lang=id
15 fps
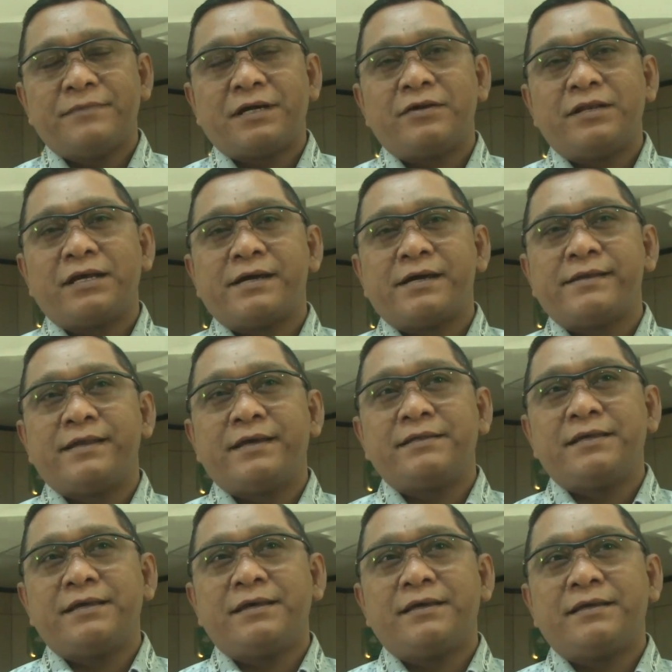oleh
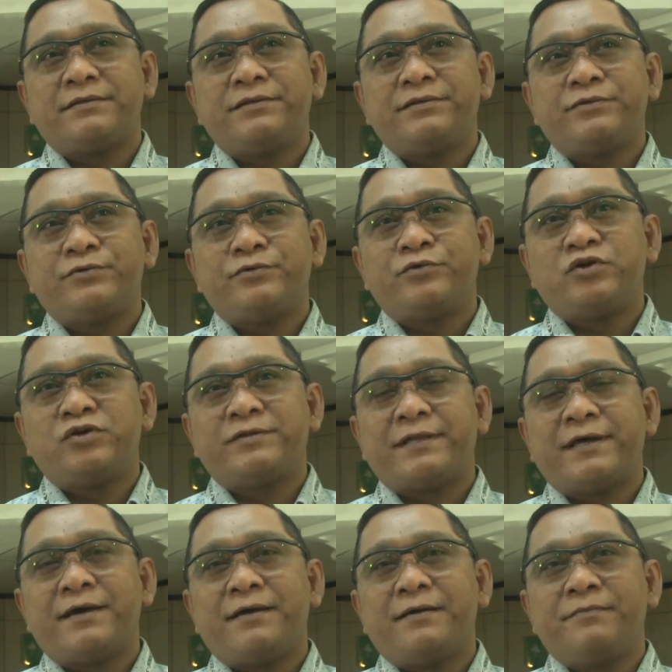karenanya tentu
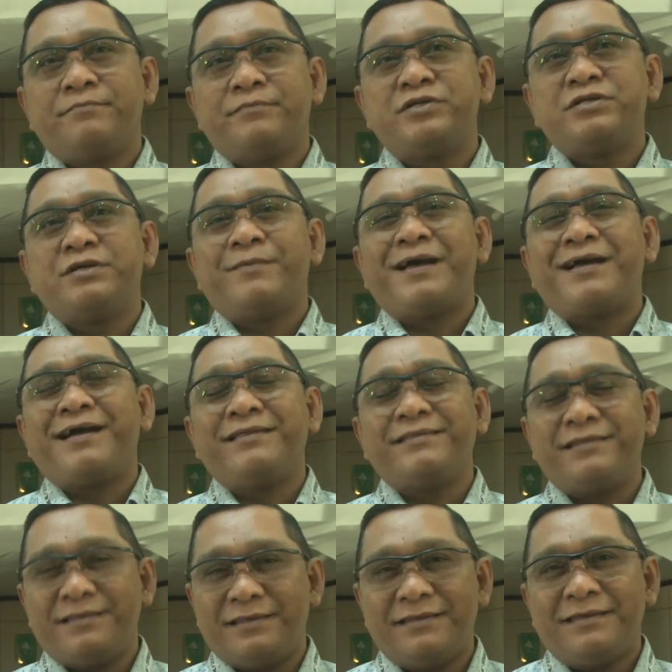kita menyemakati